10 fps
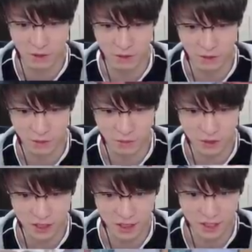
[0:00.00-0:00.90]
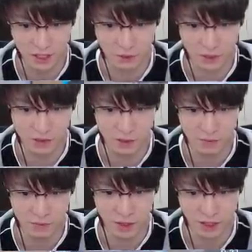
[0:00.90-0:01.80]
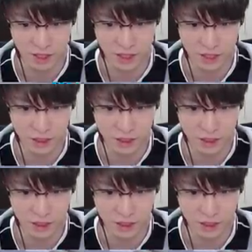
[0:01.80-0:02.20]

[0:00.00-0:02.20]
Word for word: ほんと申し訳ないんだけど、同じマップばっかで。